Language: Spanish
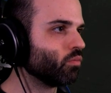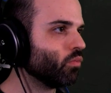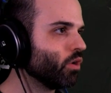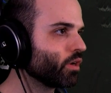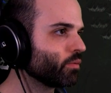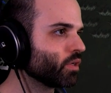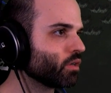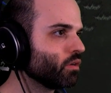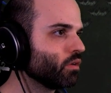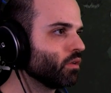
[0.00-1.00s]
Madre mía.
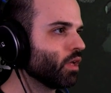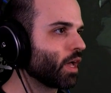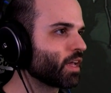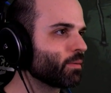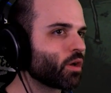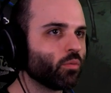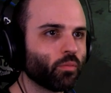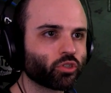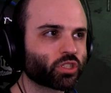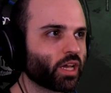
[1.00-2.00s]
Hay que quemar un
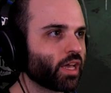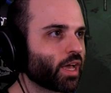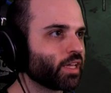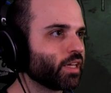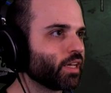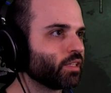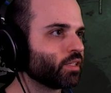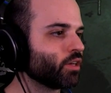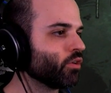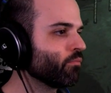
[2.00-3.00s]
bosque ahí
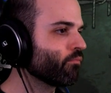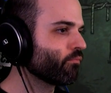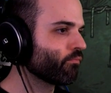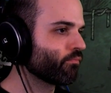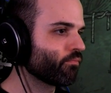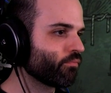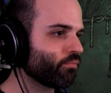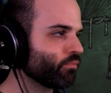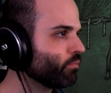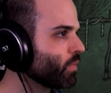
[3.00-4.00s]
entero, ¿eh?
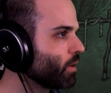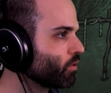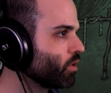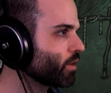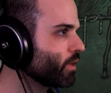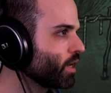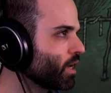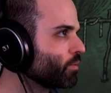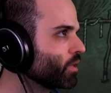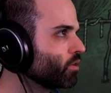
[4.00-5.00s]
A ver, guarda el
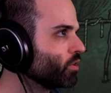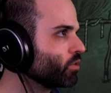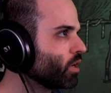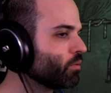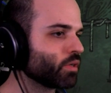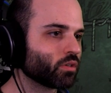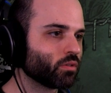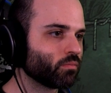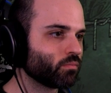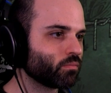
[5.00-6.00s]
abrigo. No tengo el abrigo.
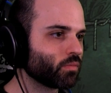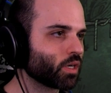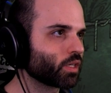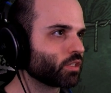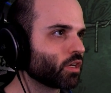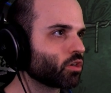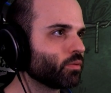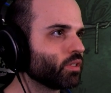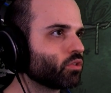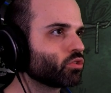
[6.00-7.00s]
Aquí, chaleco
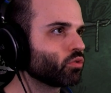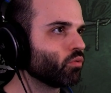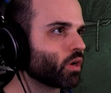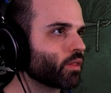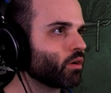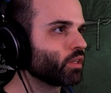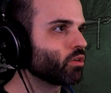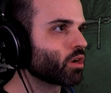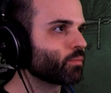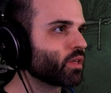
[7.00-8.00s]
ventoso guardado. Que tengo
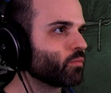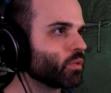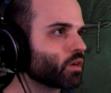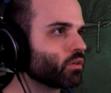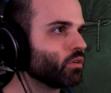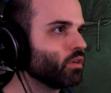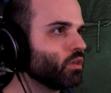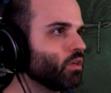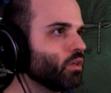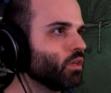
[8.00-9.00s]
la ropa de invierno.
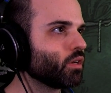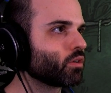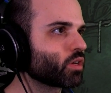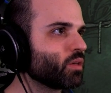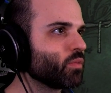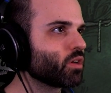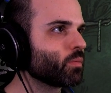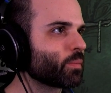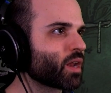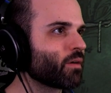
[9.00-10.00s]
Roca de invierno
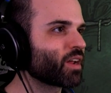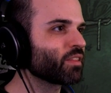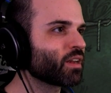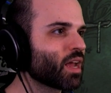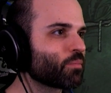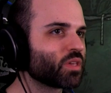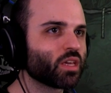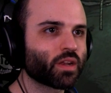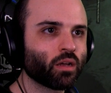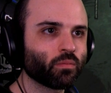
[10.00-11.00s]
preparada. Habrá que hacer la
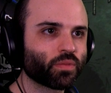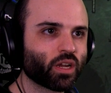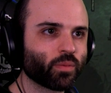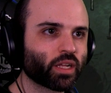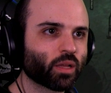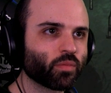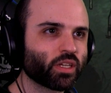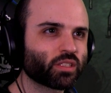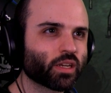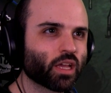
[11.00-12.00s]
piedra térmica también.
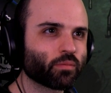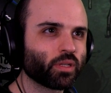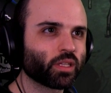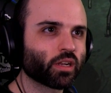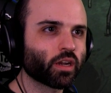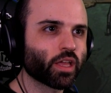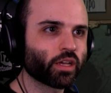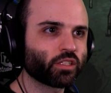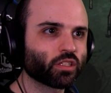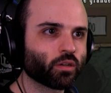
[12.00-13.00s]
Estaría bien tenerla ya
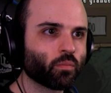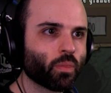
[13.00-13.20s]
hecha.